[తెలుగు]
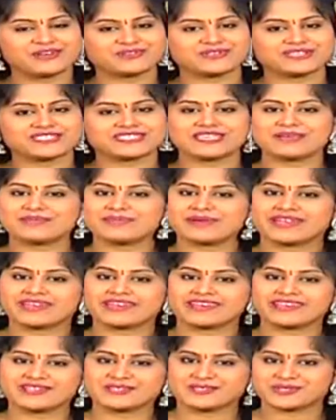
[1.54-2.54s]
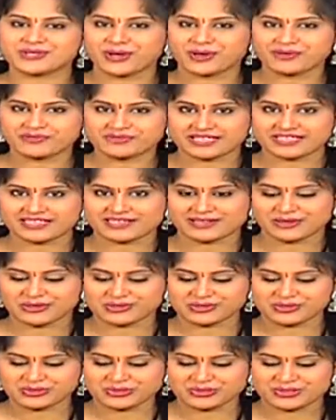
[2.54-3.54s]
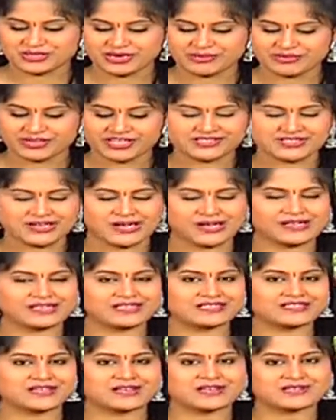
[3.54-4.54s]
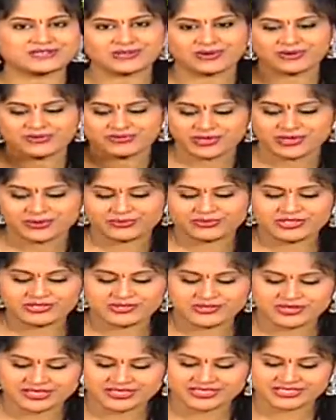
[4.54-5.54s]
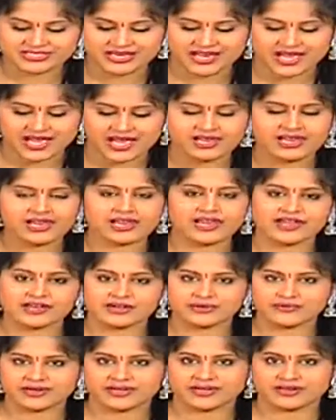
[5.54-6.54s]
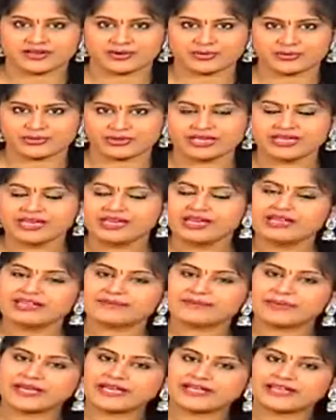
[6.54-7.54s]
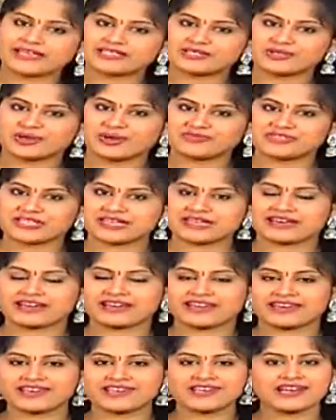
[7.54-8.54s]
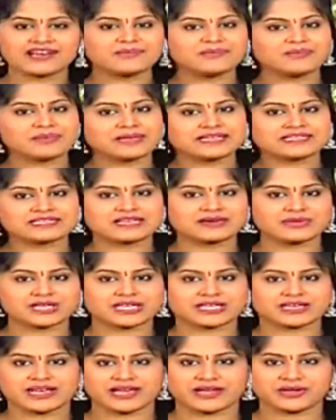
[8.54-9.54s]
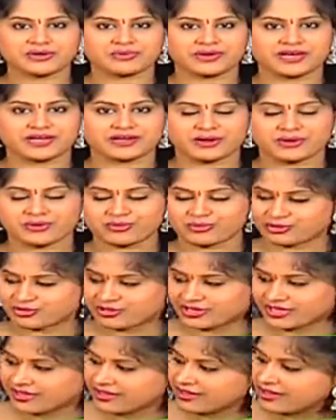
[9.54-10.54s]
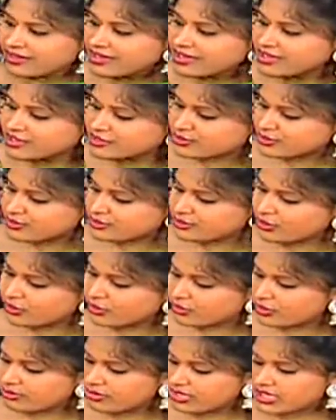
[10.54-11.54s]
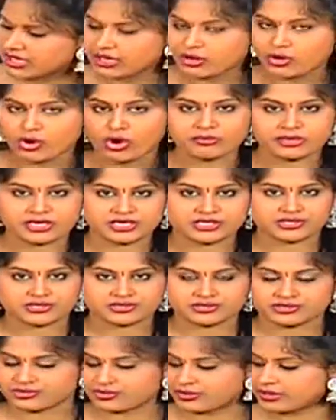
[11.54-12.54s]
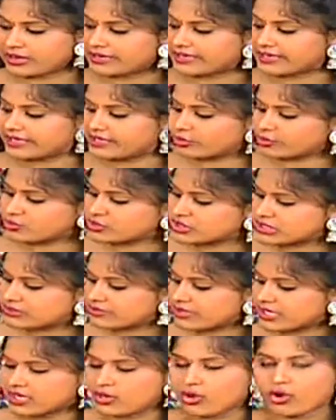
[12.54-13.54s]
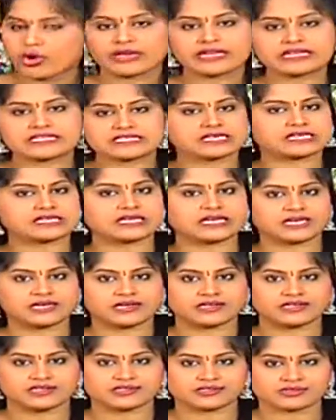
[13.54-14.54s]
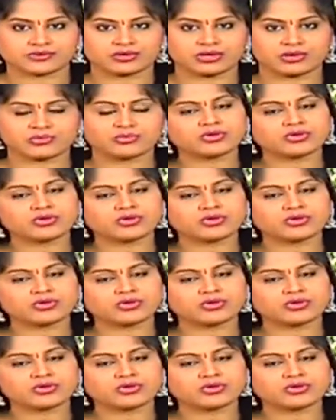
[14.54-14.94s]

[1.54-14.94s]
వచ్చేసి బెనారస్ సాఫ్ట్ సిల్క్లో చూస్తున్నామండి చాలా చాలా సాఫ్ట్గా ఉంది చూడండి చాలా లైట్ వెయిట్గా ఉంది బెనారస్ సాఫ్ట్ సిల్క్ అంటేనే కంప్లీట్గా మనకి లైట్ వెయిట్గా ఉంటుంది కదా సో ఇందులో కూడా మనకి కాంబినేషన్స్ చూడండి ఇది వచ్చేసి మనకి ఆరెంజ్ అండ్ గ్రీన్ తీసుకున్నాము